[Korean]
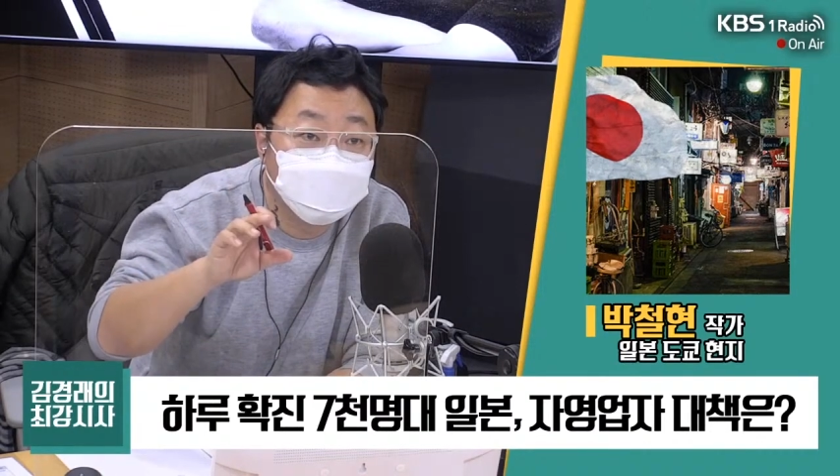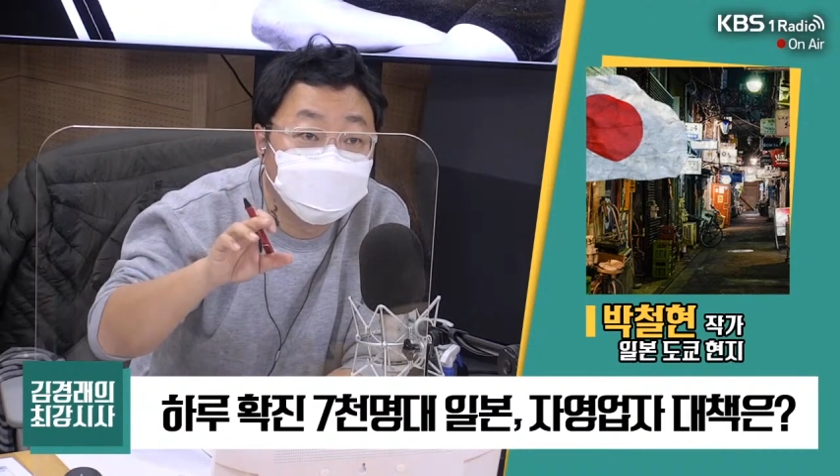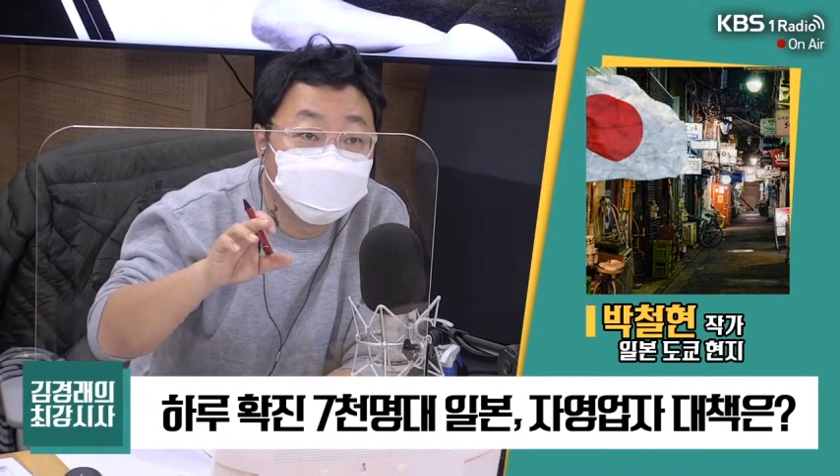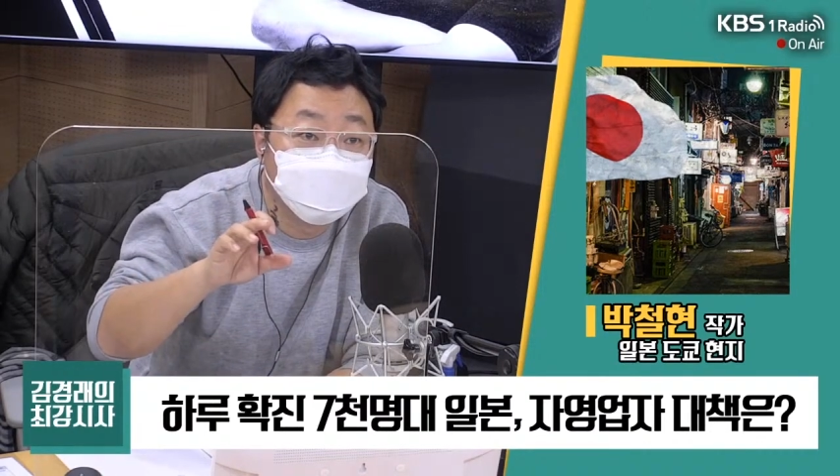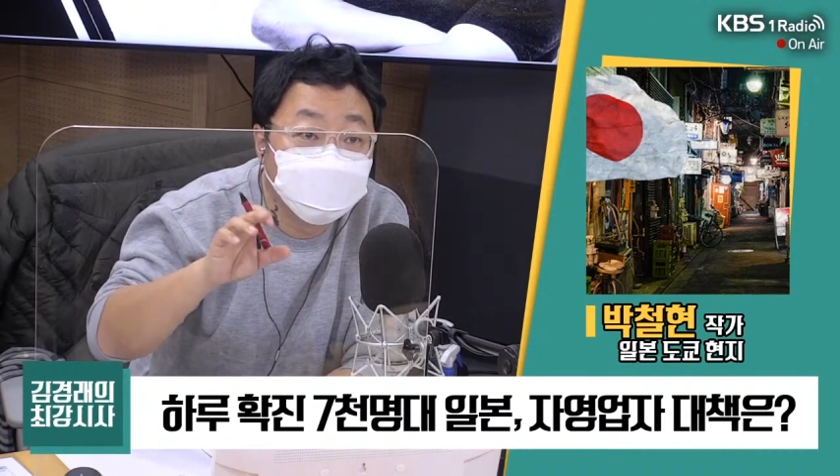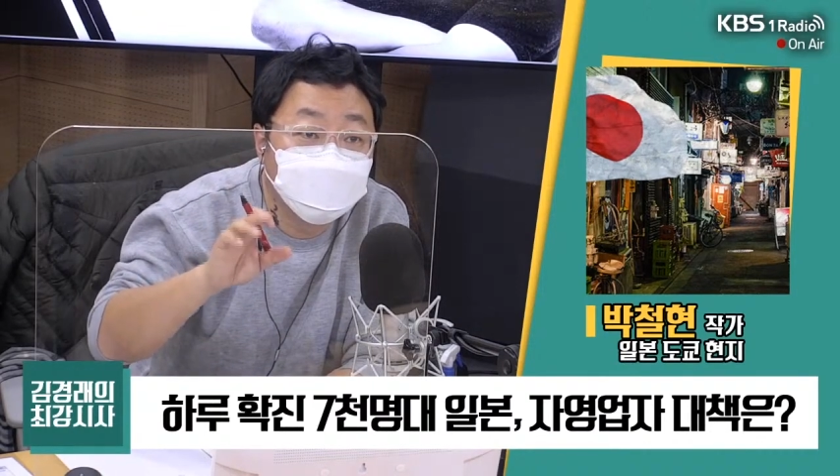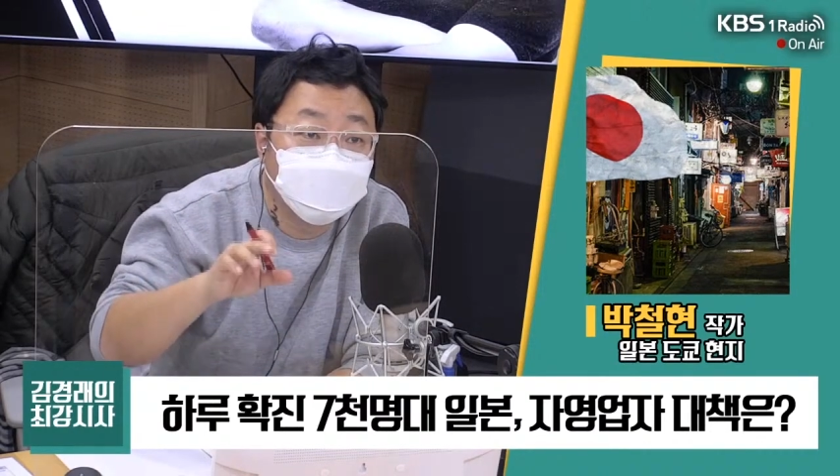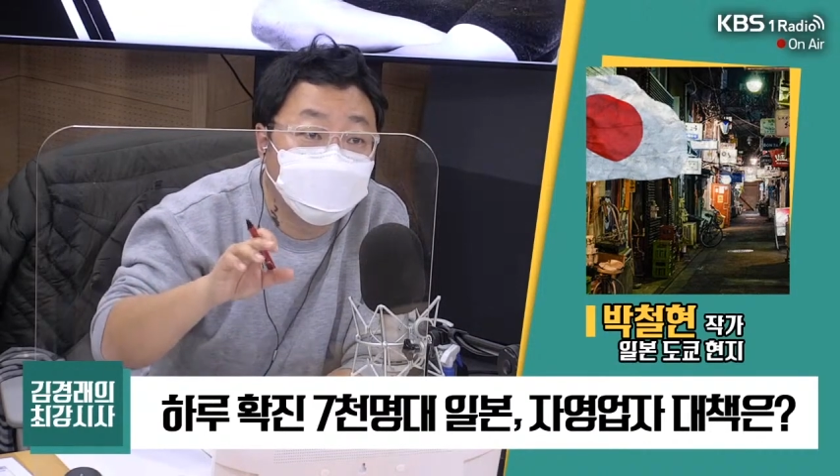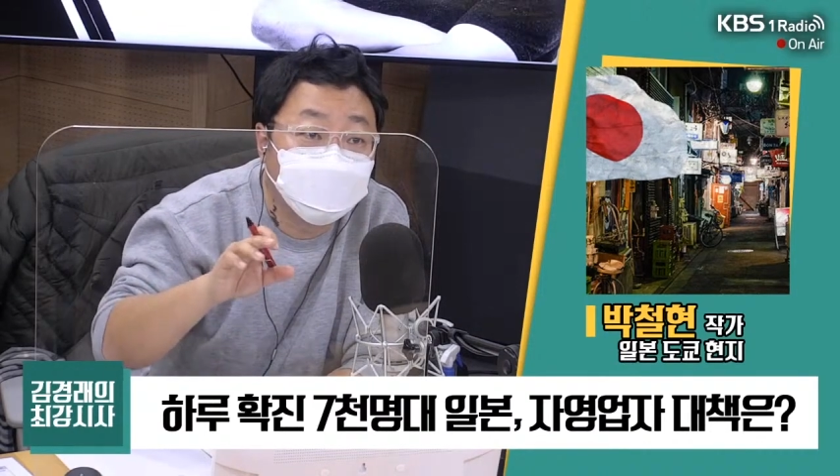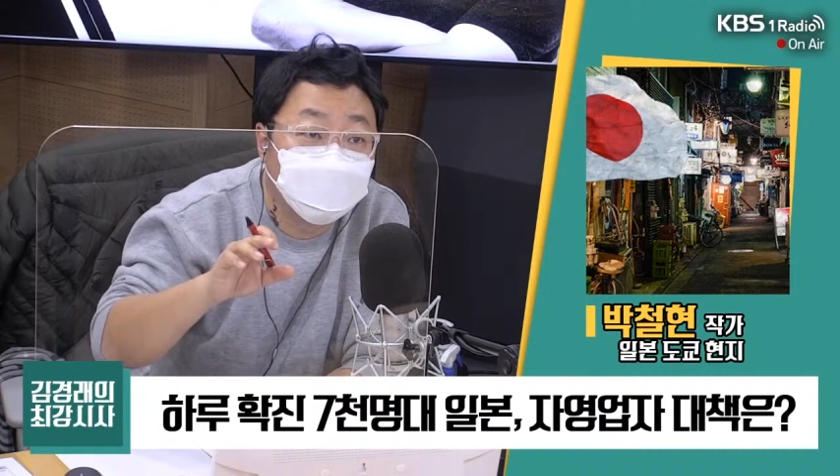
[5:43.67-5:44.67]
그러면
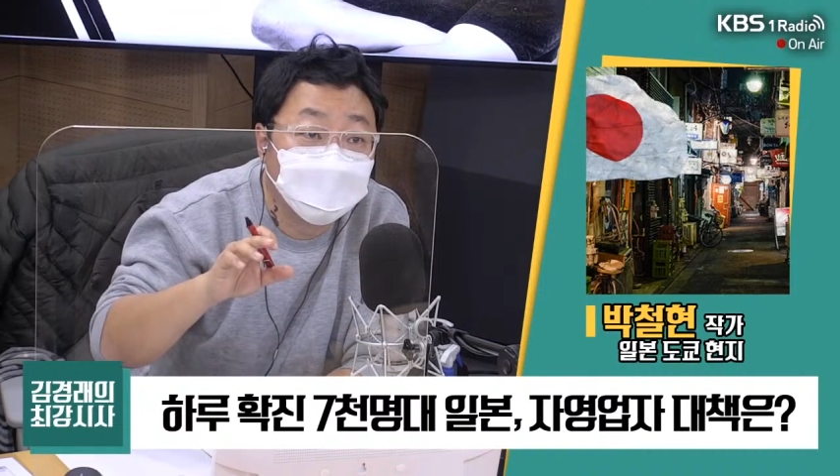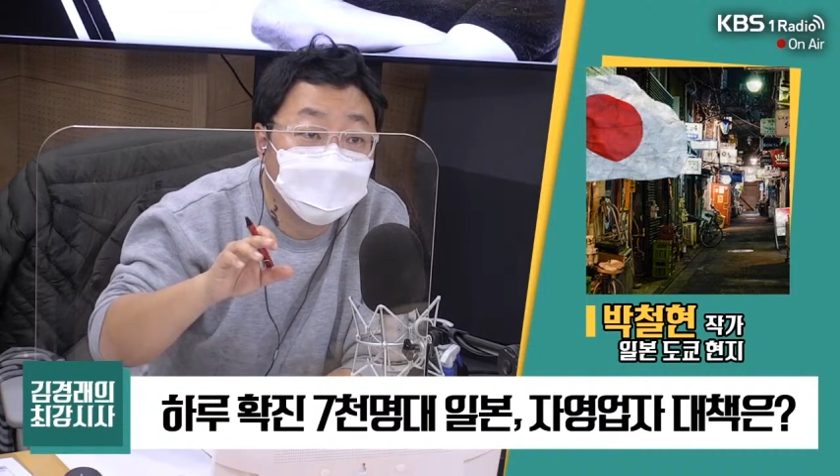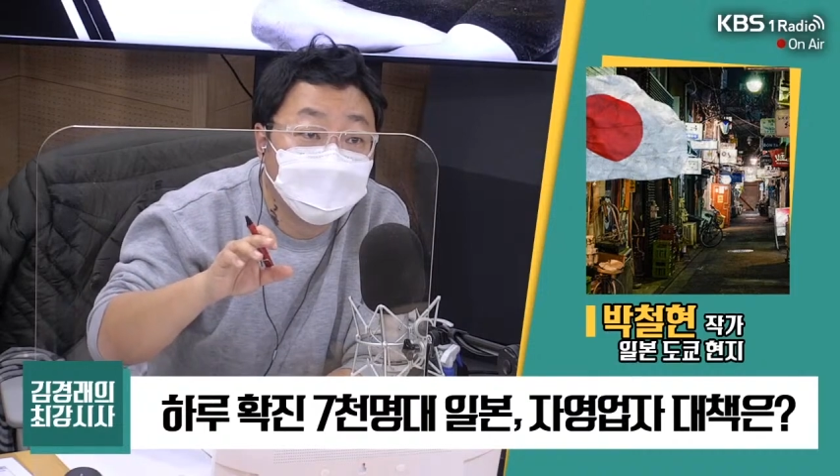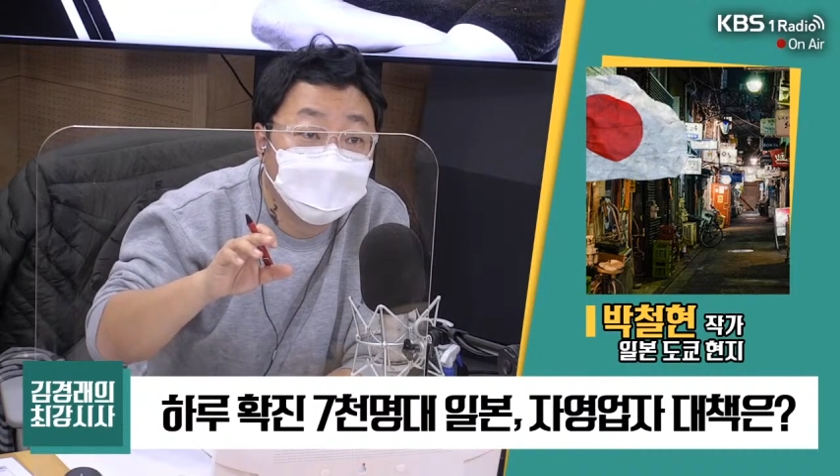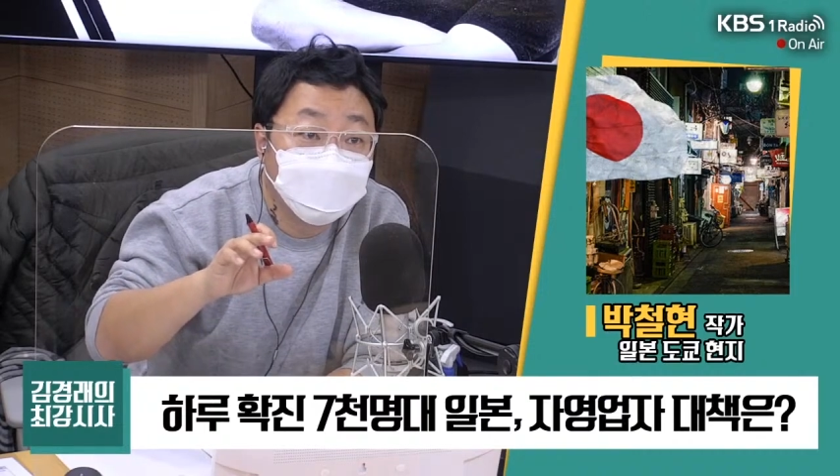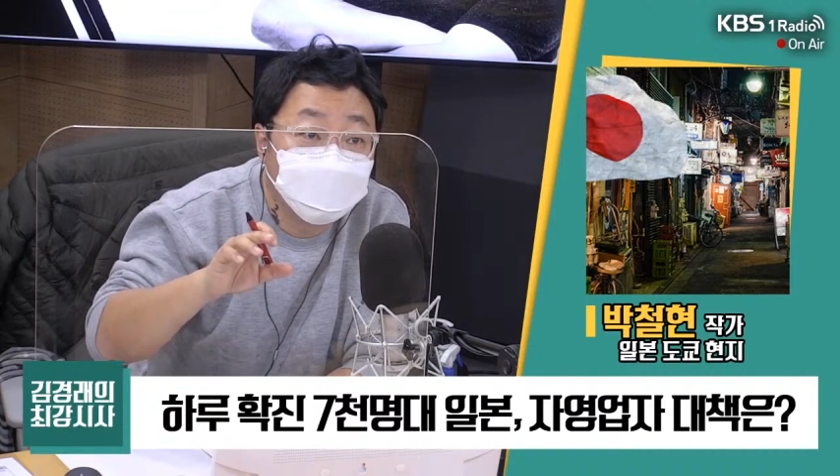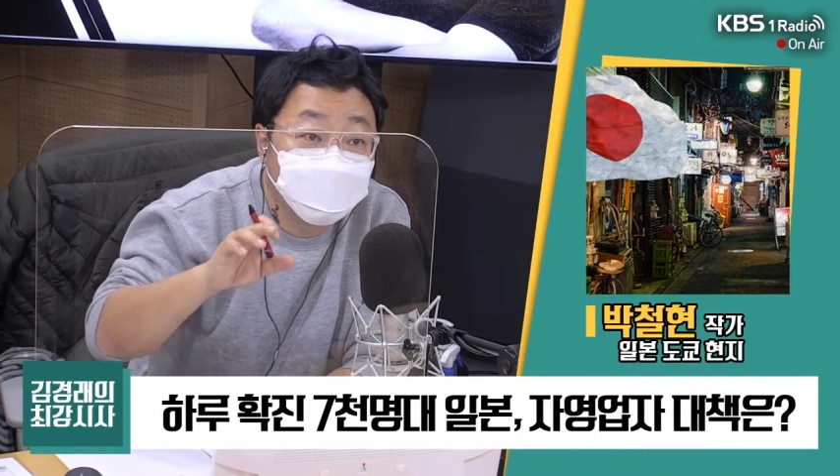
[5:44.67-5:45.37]
이게 아니